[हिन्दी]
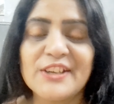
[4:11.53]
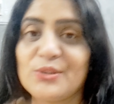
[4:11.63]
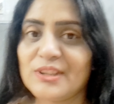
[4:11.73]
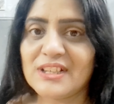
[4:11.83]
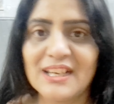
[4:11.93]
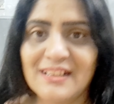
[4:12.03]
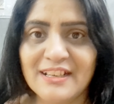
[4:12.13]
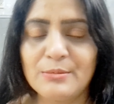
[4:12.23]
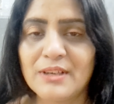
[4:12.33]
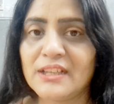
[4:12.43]
क्योंकि कल
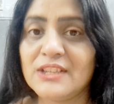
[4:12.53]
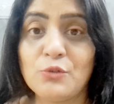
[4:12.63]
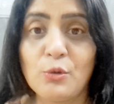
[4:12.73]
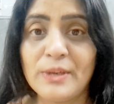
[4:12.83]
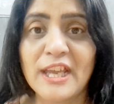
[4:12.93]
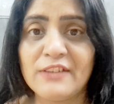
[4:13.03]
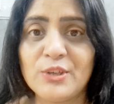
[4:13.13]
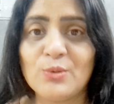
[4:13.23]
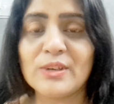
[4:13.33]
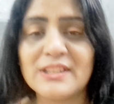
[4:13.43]
कड़ी बनाई थी वो भी हैवी
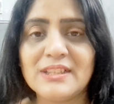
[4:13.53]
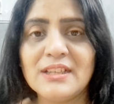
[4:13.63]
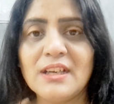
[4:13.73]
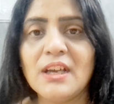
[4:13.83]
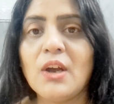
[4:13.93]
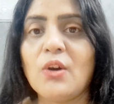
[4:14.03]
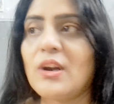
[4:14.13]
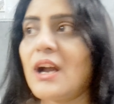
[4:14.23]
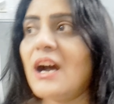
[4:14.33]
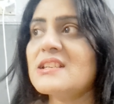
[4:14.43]
हो गई थी
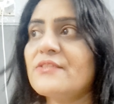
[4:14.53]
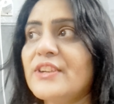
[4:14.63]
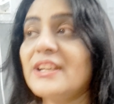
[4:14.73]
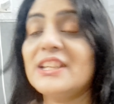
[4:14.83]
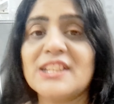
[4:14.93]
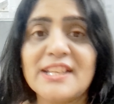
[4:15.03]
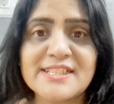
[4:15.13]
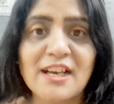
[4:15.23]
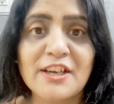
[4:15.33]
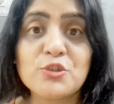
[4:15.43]
और आज फिर इतने
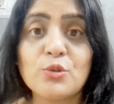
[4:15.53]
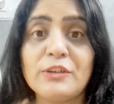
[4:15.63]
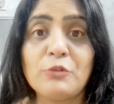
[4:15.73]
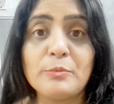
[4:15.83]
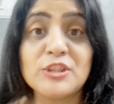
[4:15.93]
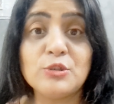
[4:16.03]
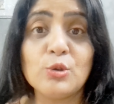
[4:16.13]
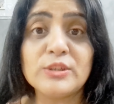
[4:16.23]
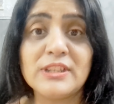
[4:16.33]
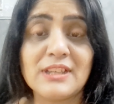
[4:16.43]
सारे छोले वो भी
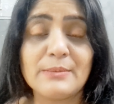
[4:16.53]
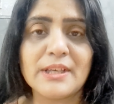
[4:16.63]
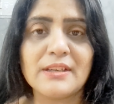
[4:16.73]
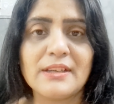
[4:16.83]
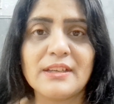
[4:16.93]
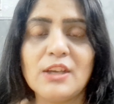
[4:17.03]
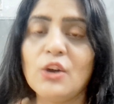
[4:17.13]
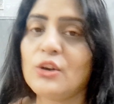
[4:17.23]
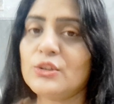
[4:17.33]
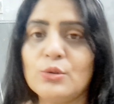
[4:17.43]
दो दिन के बन गए हैं
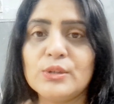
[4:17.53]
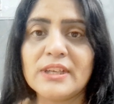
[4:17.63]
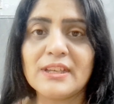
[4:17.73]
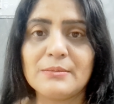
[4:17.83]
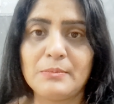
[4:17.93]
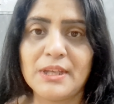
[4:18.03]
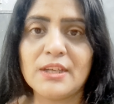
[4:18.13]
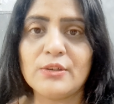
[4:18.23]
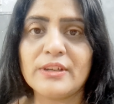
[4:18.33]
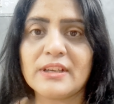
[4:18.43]
और दो दिन के अभी
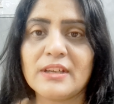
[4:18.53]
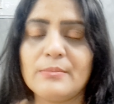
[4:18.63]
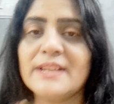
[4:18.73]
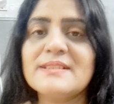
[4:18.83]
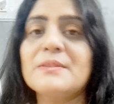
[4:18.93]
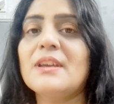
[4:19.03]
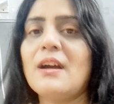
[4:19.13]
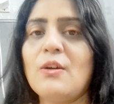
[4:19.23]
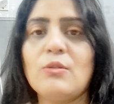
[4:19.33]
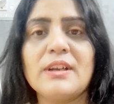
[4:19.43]
भीगे हुए रखे हैं भाई सब क्या
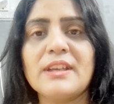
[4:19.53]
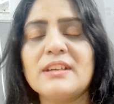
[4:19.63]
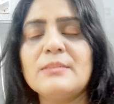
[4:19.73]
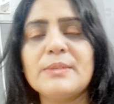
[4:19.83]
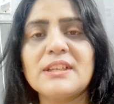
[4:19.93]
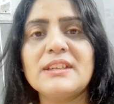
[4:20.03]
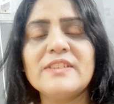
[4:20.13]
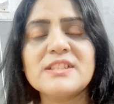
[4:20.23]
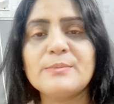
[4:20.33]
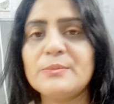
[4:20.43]
होगा क्या नहीं पता नहीं
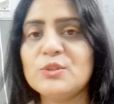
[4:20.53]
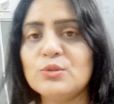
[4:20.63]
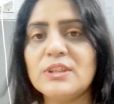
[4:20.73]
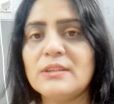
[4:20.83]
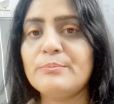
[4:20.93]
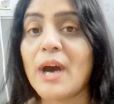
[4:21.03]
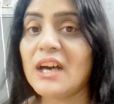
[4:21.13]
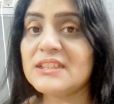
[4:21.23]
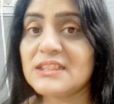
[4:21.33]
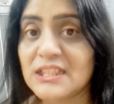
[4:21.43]
वैसे मैं अभी दो दिन
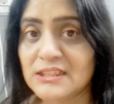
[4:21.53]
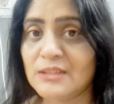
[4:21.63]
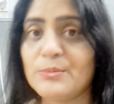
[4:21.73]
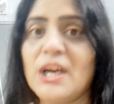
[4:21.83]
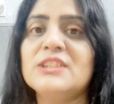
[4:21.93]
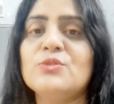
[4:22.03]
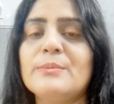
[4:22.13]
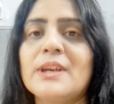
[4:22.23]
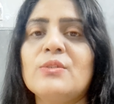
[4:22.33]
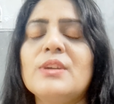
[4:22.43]
बाद तीन दिन बाद ही
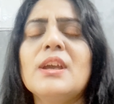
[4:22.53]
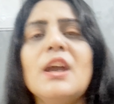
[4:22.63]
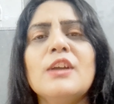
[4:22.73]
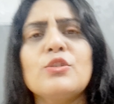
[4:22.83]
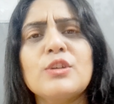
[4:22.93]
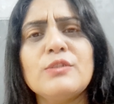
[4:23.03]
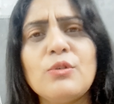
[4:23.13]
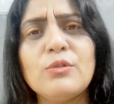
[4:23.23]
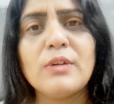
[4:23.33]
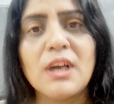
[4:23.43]
उन्हें बनाऊँगी क्योंकि वो